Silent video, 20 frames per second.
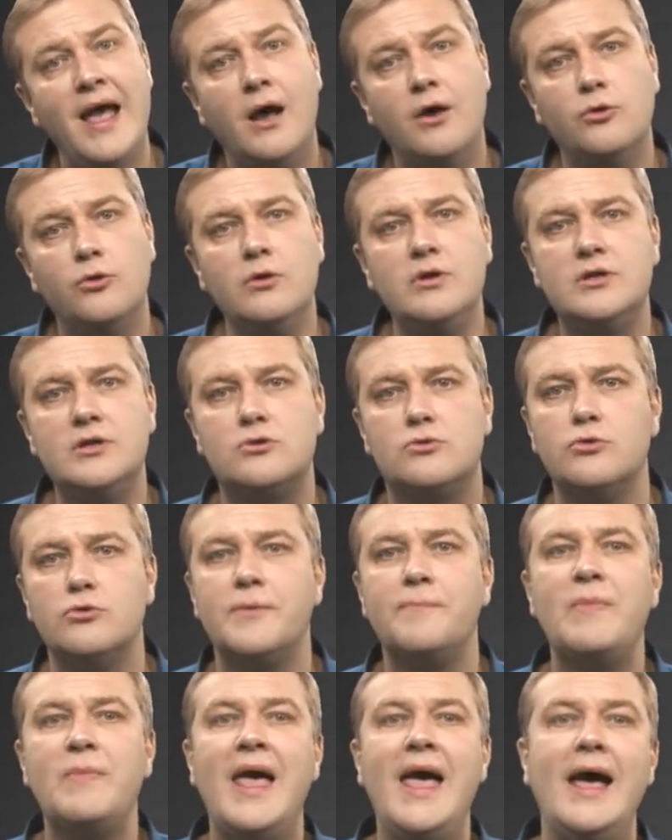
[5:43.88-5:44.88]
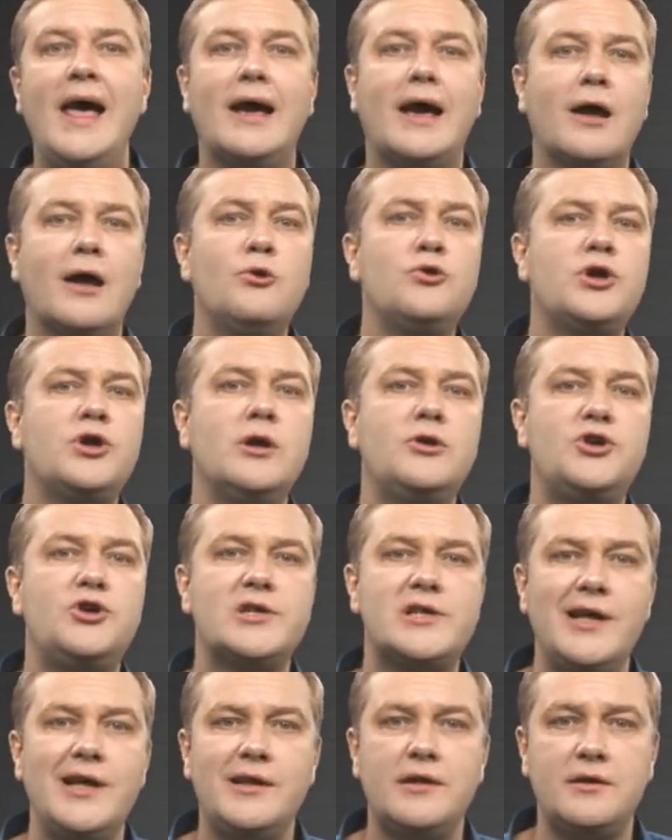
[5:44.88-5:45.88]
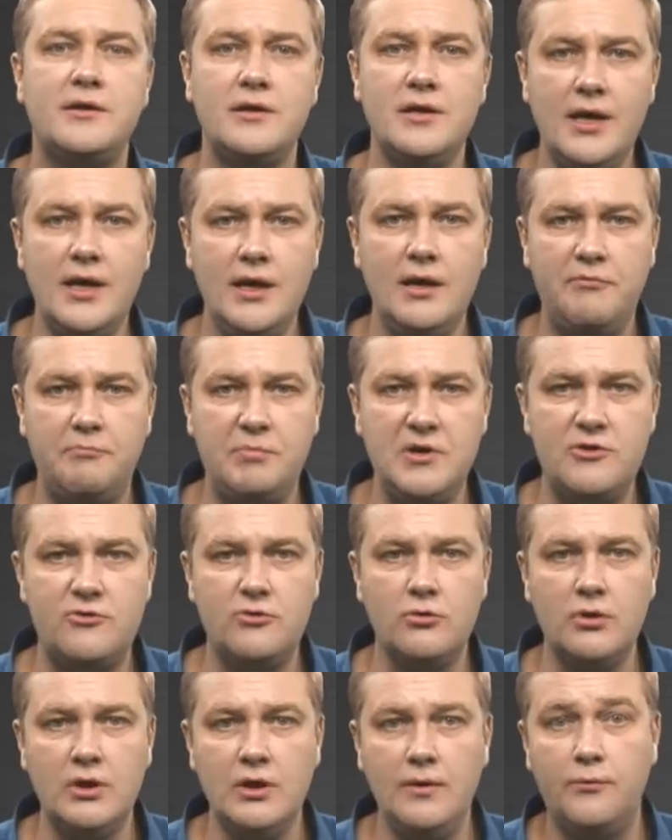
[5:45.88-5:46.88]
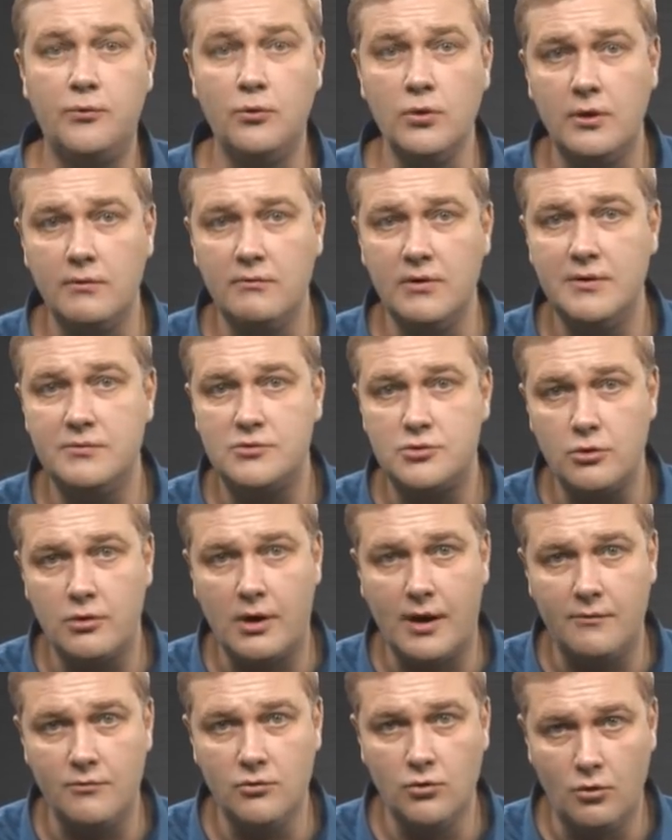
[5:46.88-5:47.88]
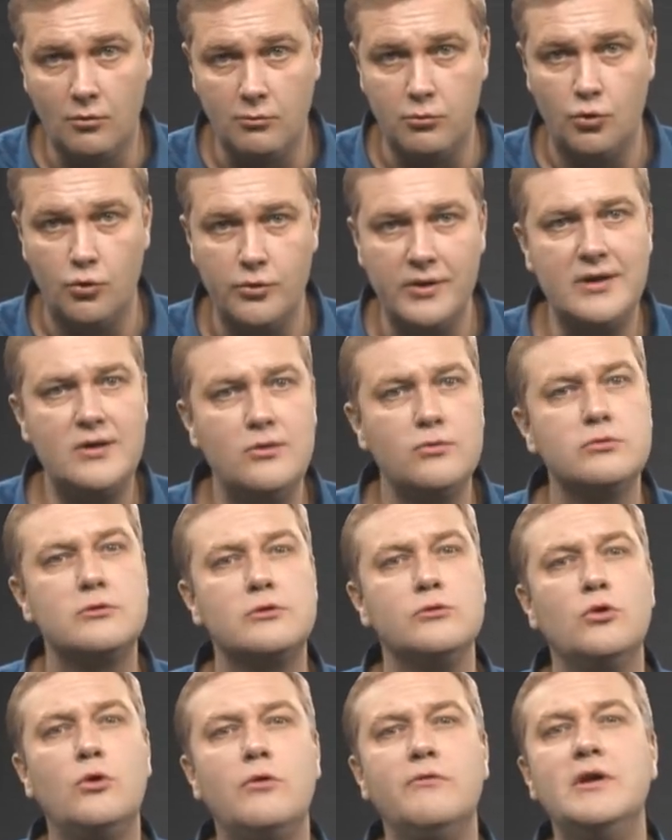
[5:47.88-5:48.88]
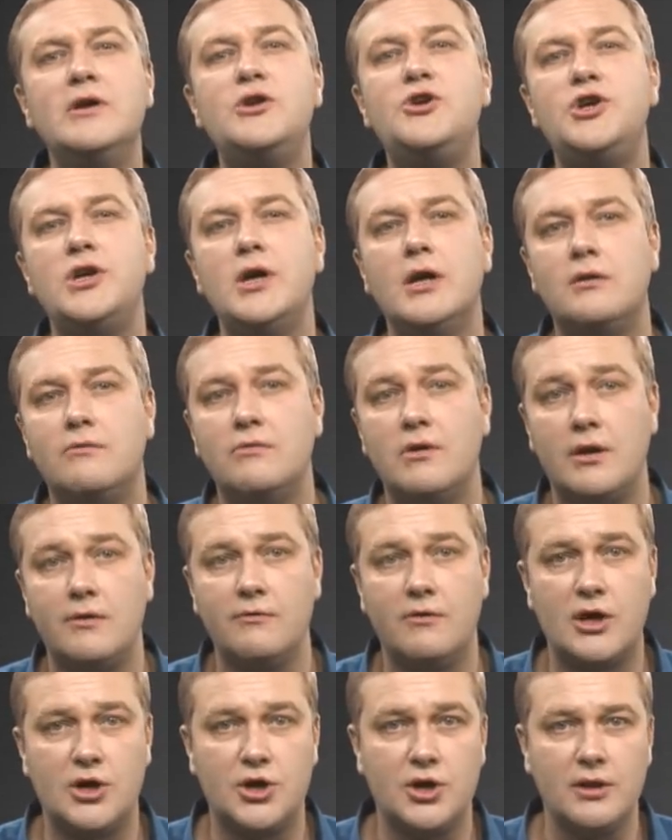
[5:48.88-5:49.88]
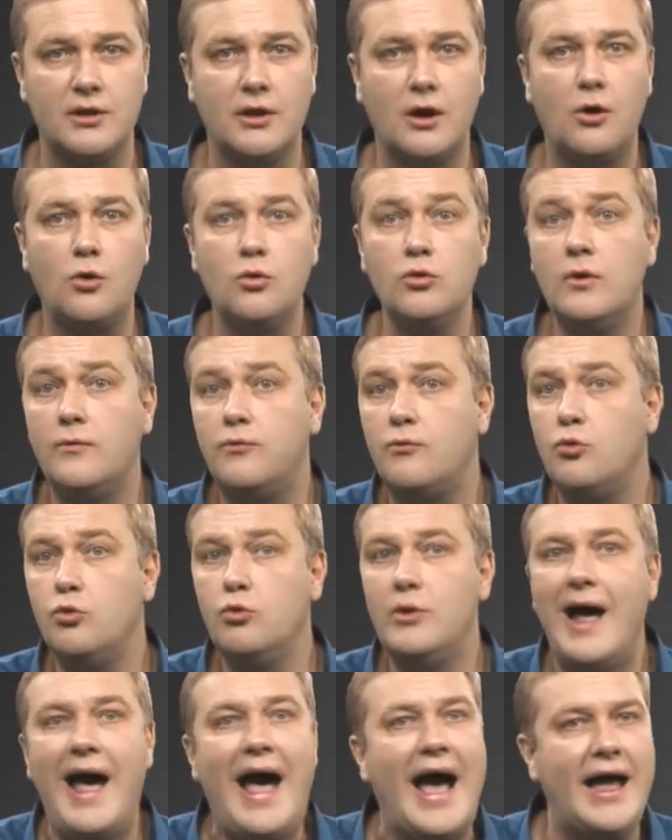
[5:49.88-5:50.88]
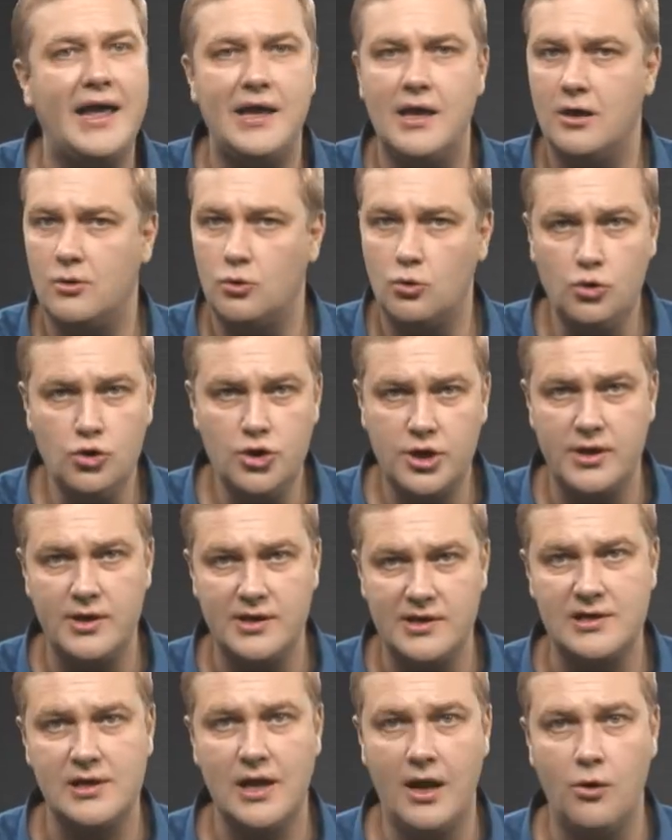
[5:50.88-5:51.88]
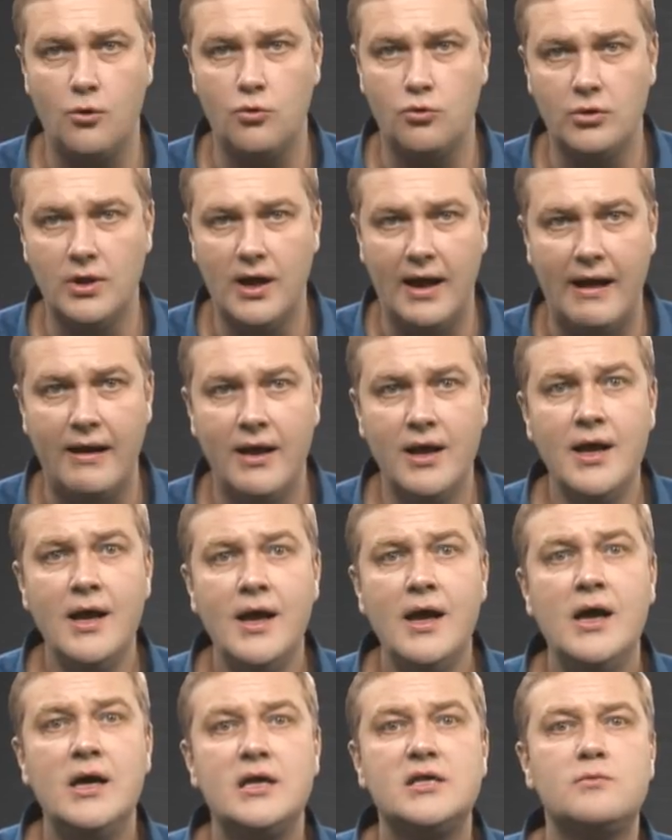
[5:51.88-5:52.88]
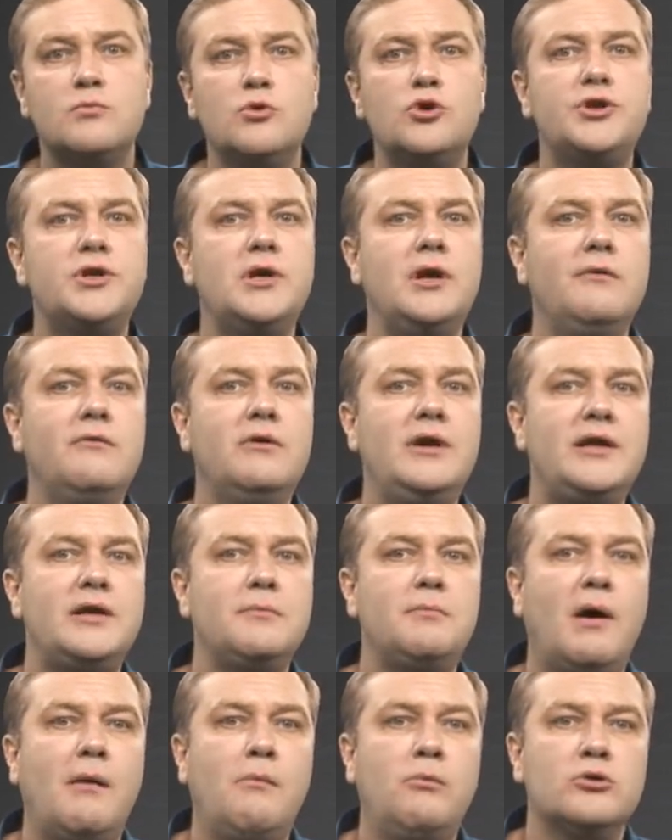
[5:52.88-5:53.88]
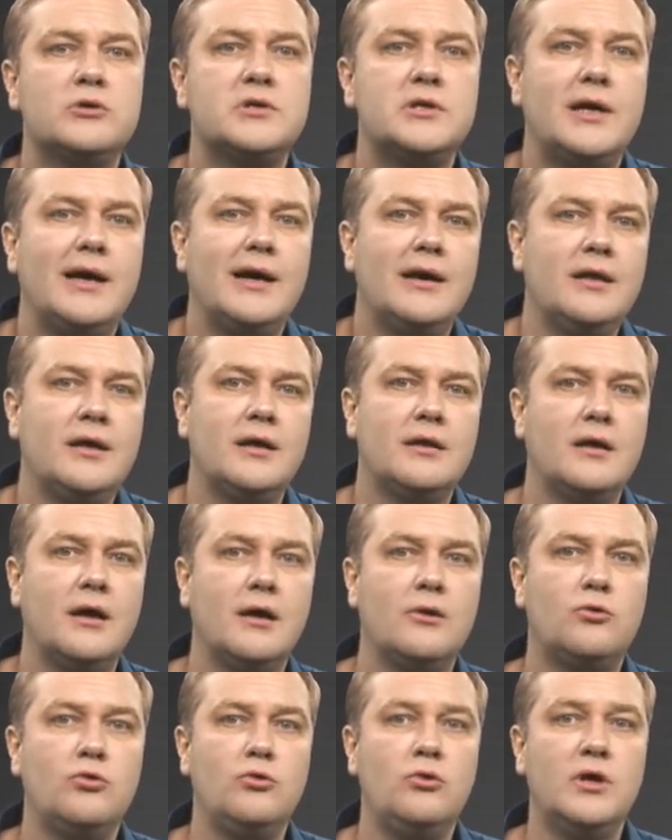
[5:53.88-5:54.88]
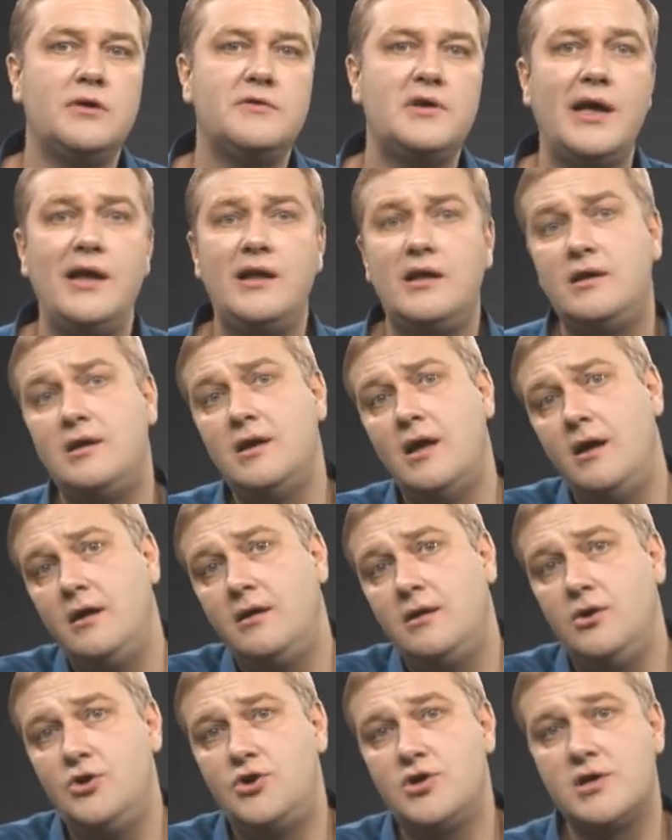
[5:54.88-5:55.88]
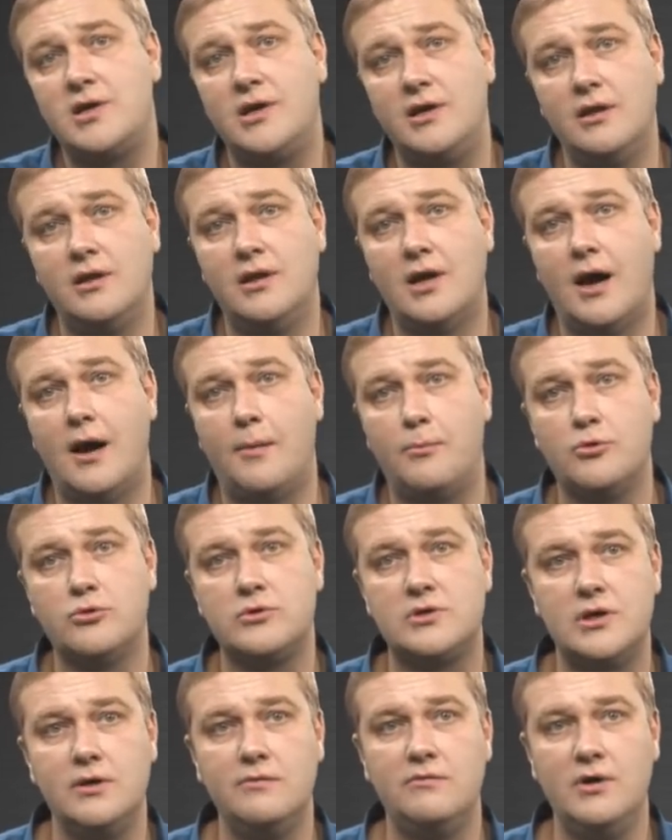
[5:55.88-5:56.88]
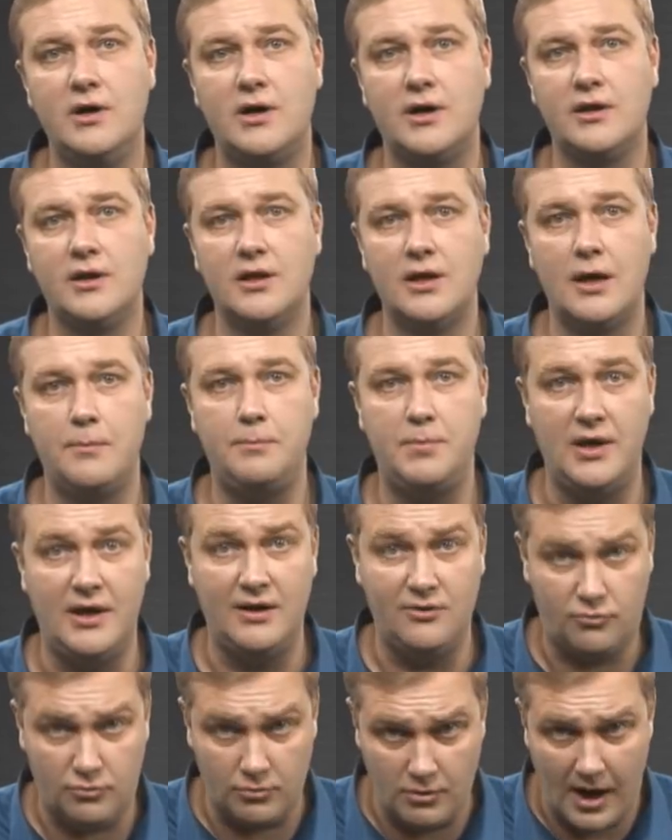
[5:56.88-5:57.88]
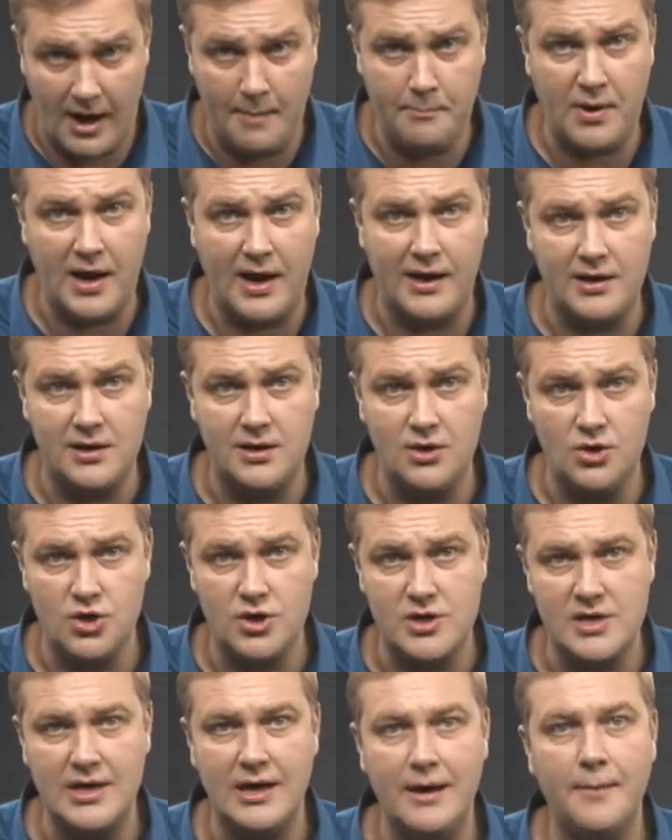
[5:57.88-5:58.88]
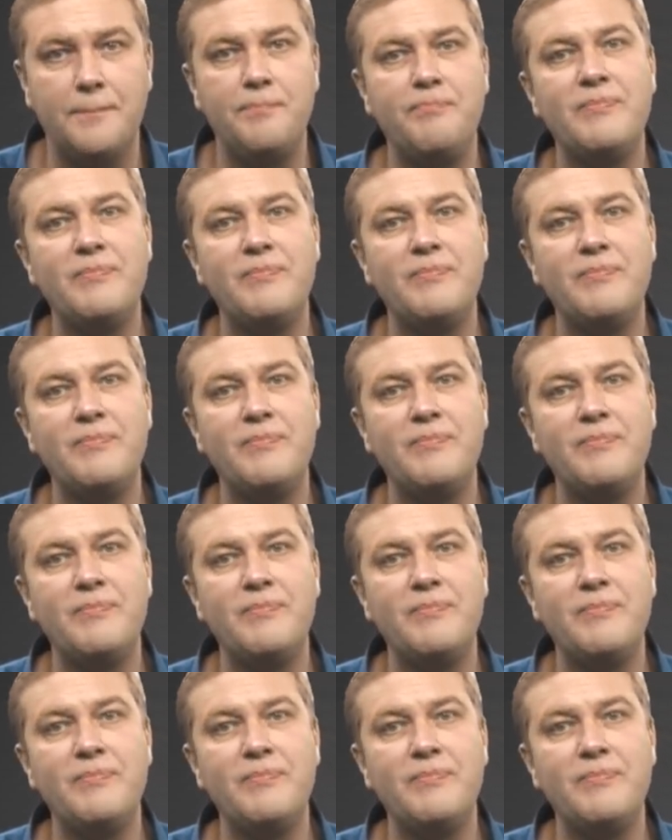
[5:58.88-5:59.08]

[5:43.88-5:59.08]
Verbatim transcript: Но не суть. Короче, отчислять эти деньги в пенсионный фонд вы все равно будете, условно, четверть ваших доходов куда, а я тоже не знаю куда. Сможете ли вы эти бабосы когда-то оттуда взять? Теоретически да, после выхода на пенсию, а практически.